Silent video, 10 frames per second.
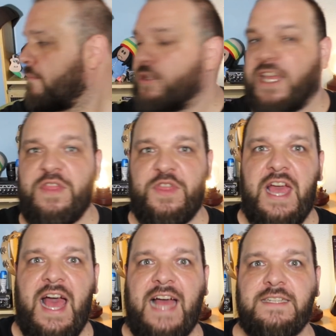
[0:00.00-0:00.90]

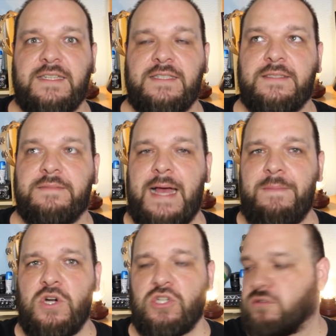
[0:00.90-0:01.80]
¡Potencia!
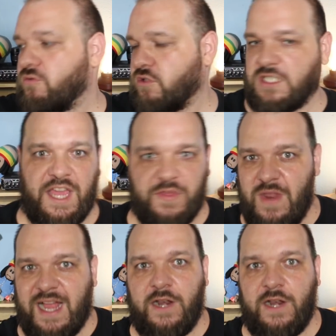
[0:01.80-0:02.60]
¡Vamos! Uf, que una